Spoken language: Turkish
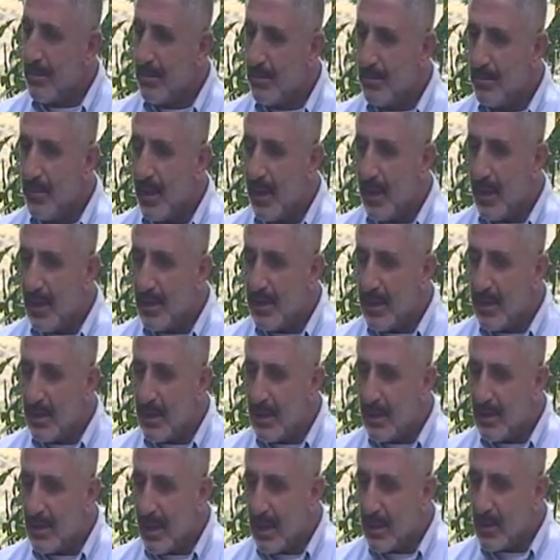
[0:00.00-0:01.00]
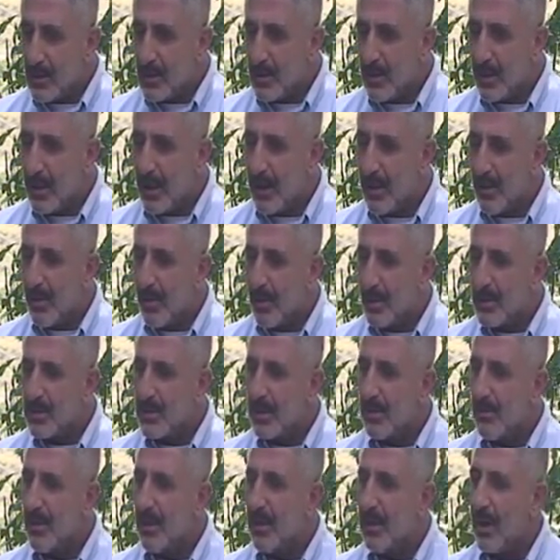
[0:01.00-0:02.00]
Bela dedikten sonra o
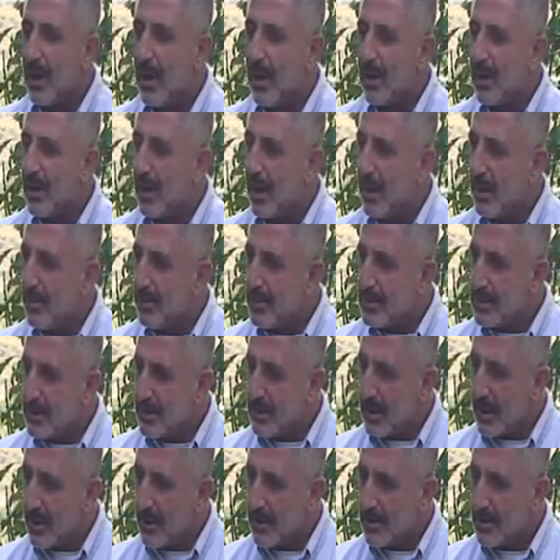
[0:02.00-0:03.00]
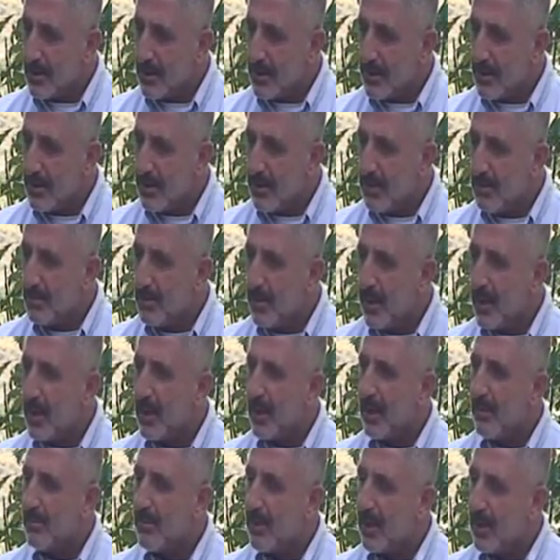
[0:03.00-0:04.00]
zaman Allah'ımızı tanıdık,
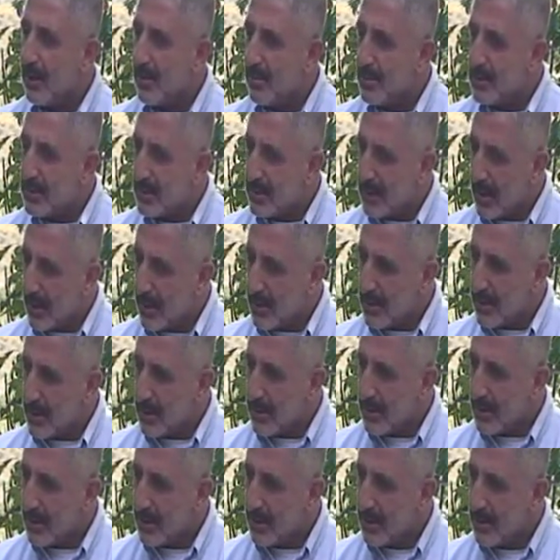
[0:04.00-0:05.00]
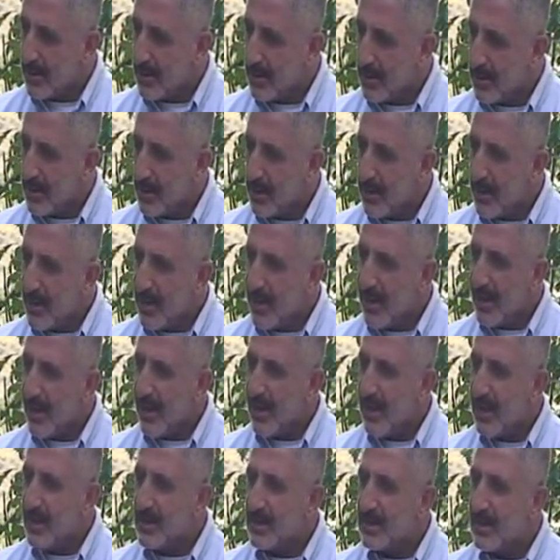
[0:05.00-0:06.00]
peygamberimizi tanıdık,
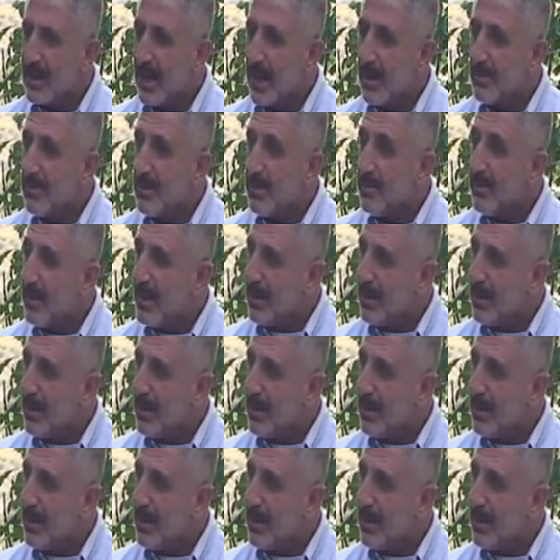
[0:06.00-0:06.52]
İslam'ı